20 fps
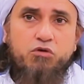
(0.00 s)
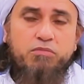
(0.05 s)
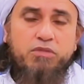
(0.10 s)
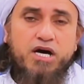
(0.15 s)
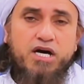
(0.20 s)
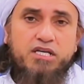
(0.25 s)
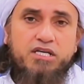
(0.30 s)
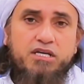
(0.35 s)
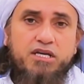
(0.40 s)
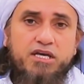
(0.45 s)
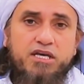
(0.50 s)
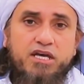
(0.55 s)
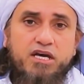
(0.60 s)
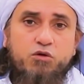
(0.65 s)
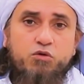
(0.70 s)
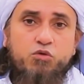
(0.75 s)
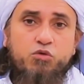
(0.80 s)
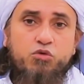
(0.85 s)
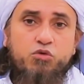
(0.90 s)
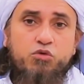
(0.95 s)
रुहबानी
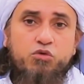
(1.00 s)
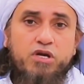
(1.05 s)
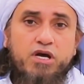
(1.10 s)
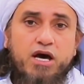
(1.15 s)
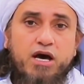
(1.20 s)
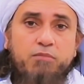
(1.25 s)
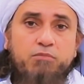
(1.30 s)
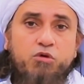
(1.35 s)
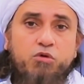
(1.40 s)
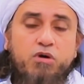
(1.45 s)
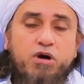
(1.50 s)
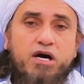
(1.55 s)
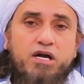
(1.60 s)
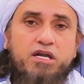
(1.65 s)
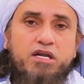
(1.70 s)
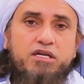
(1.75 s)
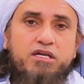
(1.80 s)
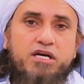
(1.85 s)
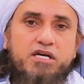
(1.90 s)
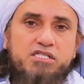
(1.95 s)
लयाकुलून
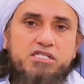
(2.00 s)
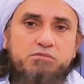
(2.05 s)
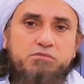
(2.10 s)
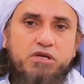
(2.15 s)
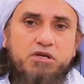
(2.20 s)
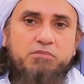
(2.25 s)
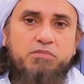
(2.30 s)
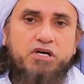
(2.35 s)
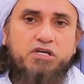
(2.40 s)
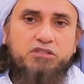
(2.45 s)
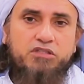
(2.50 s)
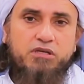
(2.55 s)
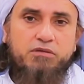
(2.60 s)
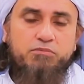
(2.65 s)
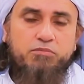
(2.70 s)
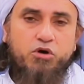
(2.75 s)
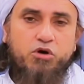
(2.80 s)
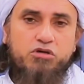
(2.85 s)
अमवाल नासिबिलबातिल